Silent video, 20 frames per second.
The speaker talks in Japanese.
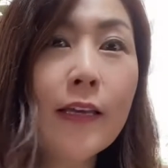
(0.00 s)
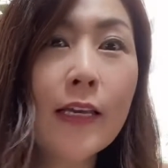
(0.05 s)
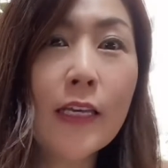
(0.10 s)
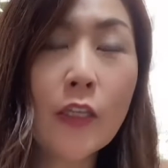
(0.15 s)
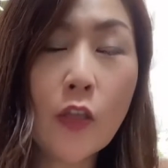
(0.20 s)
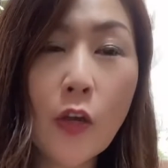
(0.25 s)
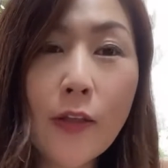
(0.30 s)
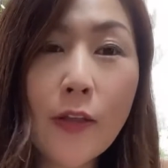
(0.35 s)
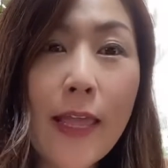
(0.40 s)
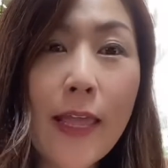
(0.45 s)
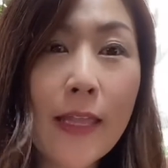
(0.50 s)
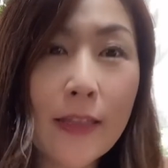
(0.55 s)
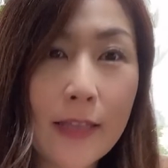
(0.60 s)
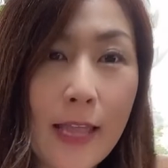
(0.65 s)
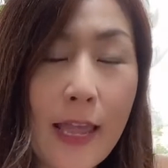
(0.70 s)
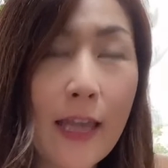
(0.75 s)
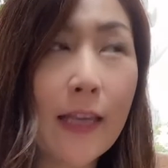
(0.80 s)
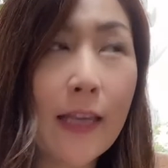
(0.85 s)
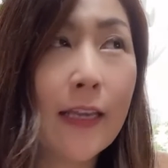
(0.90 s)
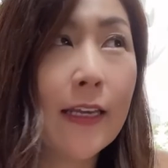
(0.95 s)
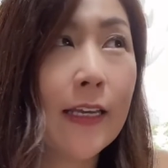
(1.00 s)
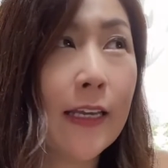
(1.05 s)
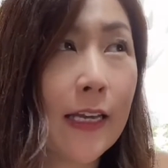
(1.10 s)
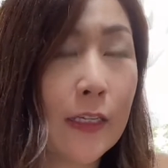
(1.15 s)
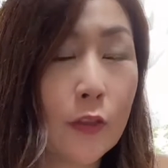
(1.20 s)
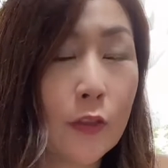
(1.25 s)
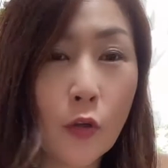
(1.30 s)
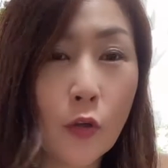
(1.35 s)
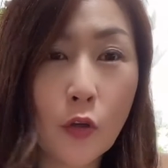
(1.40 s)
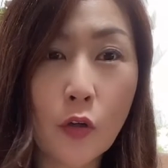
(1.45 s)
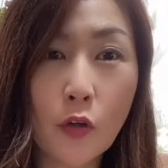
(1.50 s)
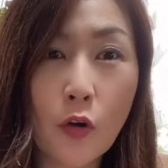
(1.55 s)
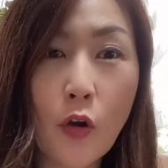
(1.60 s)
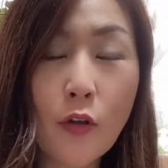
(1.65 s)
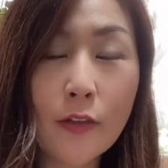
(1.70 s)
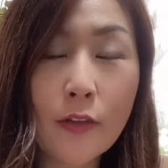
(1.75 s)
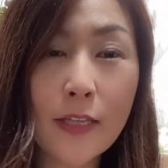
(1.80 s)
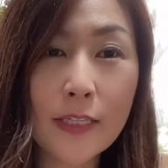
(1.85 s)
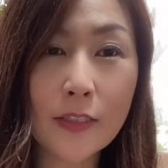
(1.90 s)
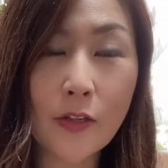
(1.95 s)
去年ね、あの
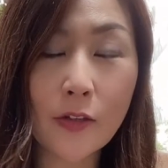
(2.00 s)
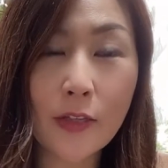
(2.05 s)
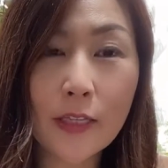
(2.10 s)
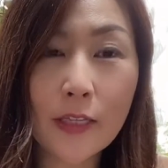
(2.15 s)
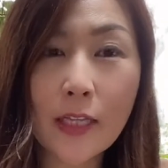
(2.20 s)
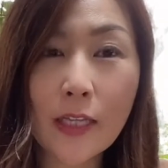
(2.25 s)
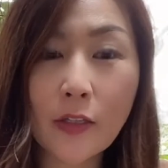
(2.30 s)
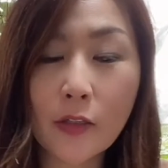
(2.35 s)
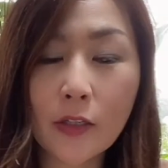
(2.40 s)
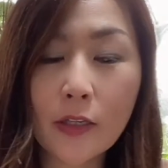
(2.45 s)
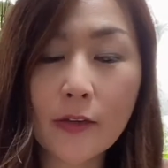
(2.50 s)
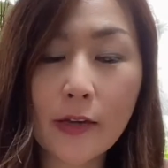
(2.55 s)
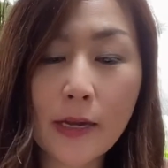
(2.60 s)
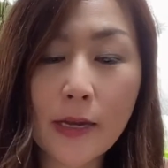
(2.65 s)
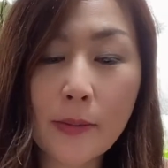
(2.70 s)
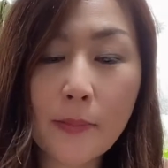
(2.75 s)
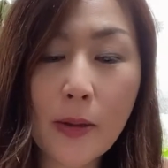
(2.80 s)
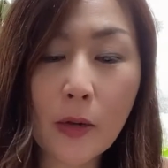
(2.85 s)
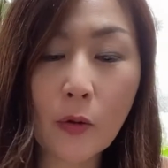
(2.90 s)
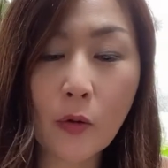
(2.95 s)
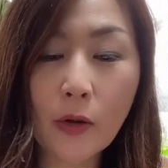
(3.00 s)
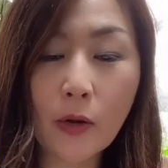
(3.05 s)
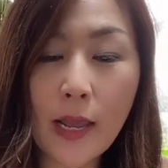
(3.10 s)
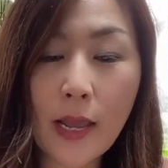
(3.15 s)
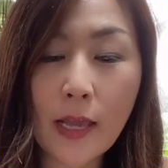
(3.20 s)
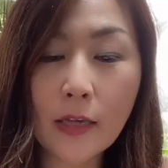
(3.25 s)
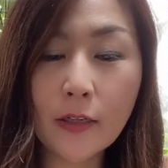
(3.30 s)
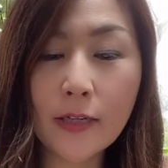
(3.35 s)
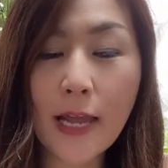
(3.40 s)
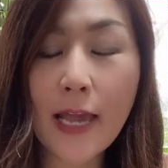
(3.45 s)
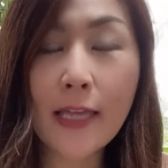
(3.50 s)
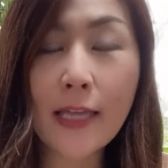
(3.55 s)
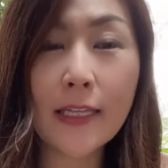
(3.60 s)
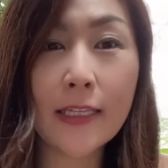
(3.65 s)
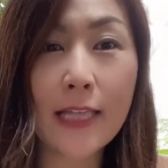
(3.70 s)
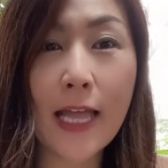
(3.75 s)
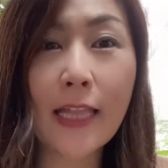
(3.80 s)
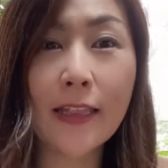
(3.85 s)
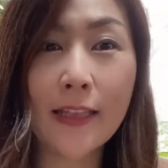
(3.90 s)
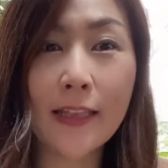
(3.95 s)
コンテスト出た時は、まあ、これぐらい
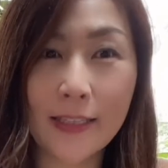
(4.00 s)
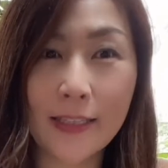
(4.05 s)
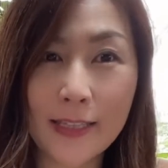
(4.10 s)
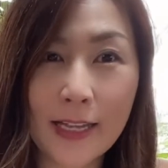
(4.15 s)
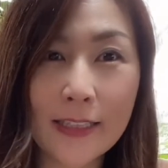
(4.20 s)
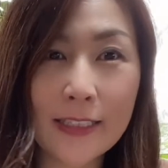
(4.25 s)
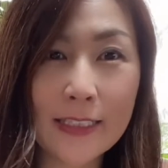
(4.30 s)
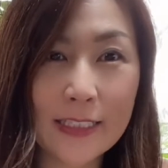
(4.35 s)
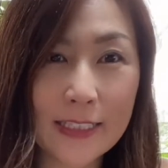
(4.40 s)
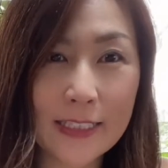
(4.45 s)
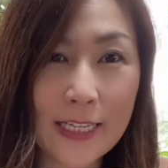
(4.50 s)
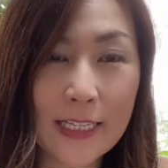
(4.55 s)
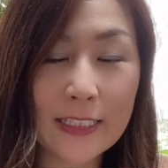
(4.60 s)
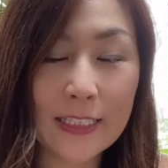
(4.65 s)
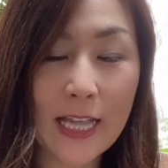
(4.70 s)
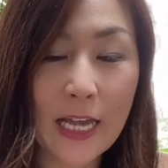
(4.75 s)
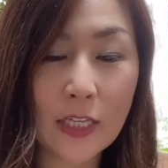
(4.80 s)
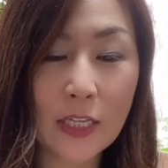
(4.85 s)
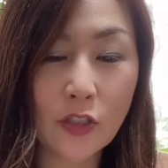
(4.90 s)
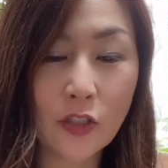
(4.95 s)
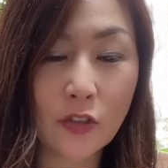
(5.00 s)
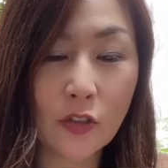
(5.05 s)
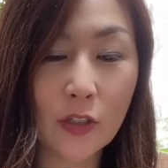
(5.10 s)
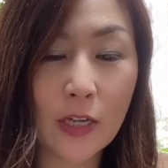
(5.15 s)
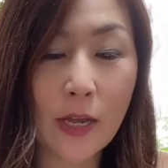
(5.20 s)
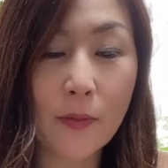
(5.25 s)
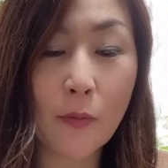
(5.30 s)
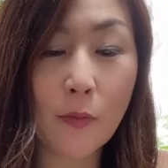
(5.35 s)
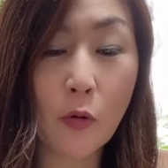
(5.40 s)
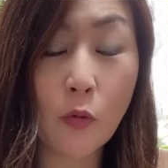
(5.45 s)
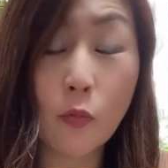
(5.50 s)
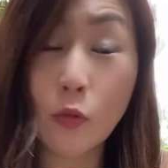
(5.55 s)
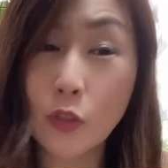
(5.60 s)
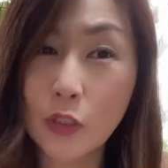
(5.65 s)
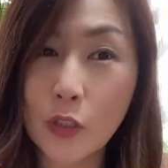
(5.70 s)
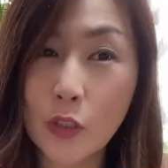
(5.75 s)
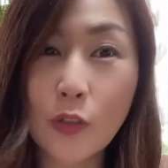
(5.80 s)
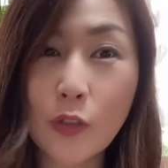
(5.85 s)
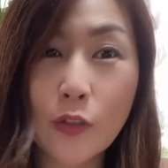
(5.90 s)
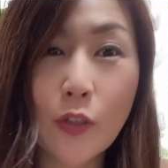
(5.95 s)
になっていたんですね。体重とかもも
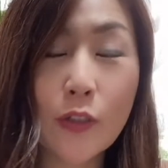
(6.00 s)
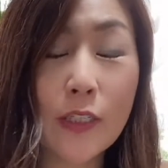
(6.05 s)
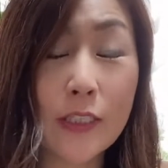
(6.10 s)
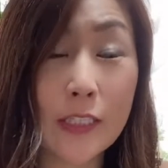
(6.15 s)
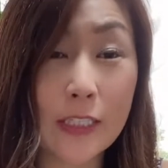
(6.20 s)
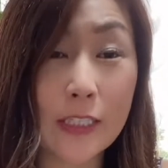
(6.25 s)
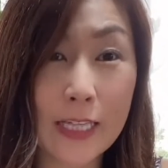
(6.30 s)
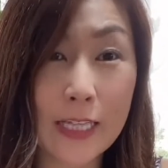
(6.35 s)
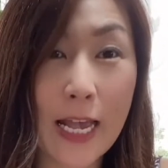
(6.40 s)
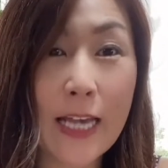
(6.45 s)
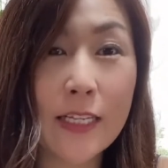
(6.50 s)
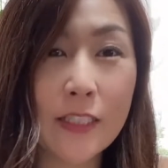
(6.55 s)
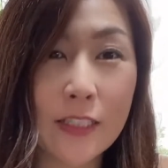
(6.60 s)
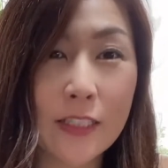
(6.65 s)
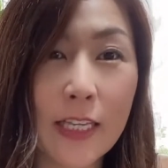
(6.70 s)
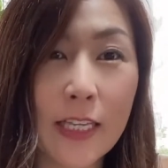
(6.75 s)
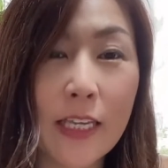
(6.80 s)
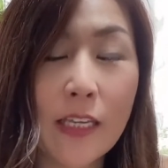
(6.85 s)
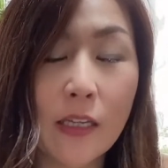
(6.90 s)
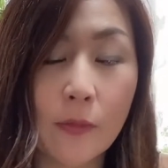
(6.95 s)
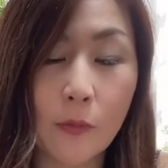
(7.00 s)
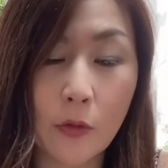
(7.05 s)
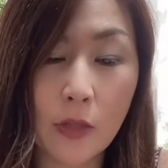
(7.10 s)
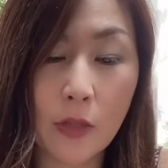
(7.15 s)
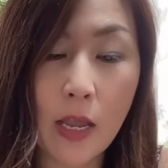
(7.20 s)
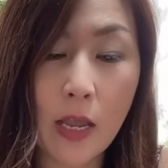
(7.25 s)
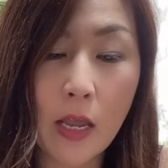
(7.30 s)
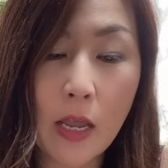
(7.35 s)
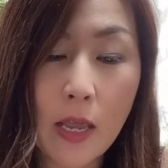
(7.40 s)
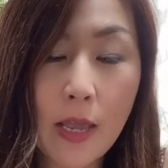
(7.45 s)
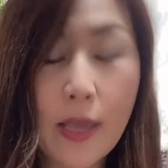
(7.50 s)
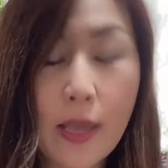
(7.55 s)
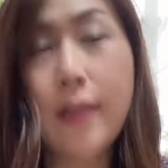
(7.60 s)
ちろんそうですし、サイズ的にもね。